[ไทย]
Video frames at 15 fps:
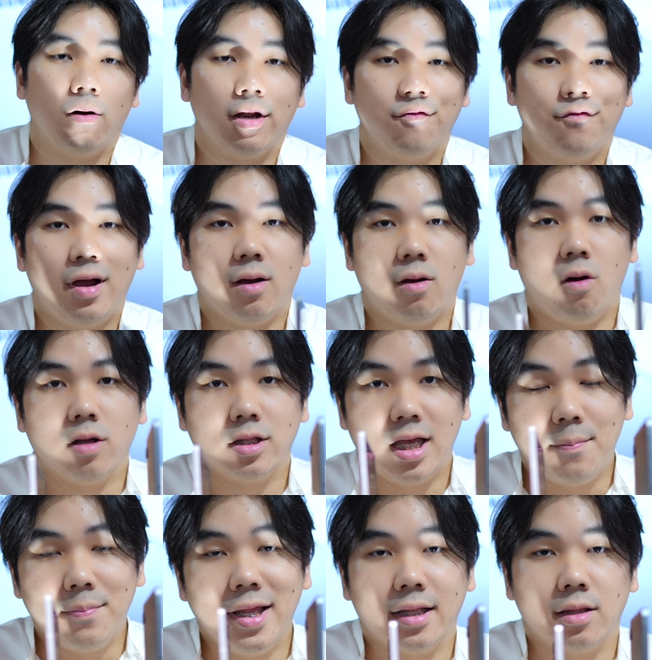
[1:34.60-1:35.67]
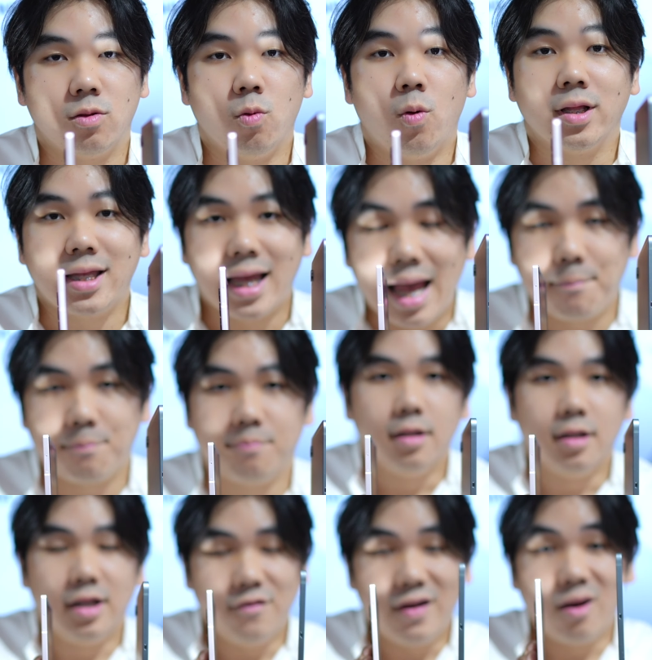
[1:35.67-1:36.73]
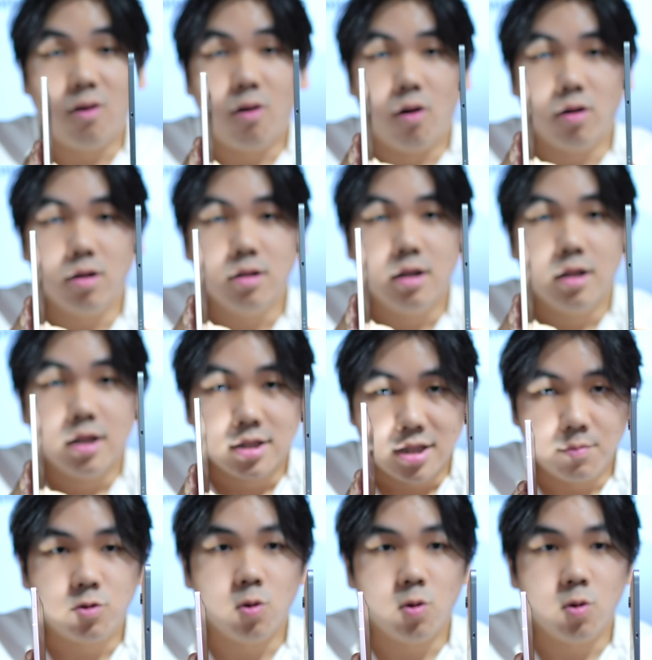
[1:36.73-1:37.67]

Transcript: องในฝั่งของแท็บเล็ตตัวแท็บในฝั่งของซัม